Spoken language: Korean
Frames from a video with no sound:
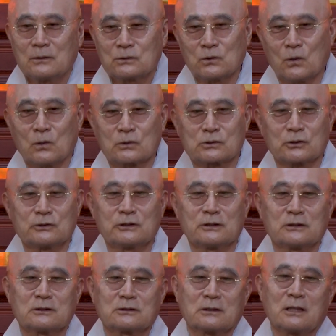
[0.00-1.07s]
또 어떤
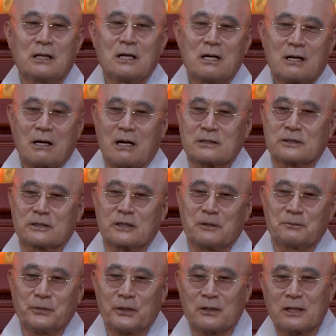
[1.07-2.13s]
이는
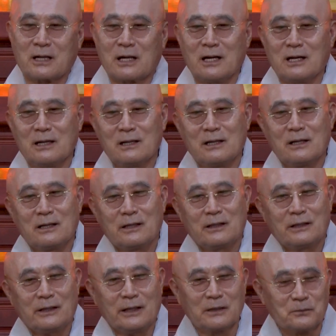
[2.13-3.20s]
가정의 평화가
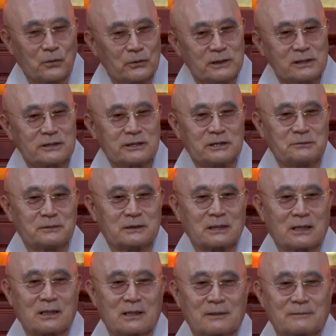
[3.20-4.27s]
행복일 것입니다.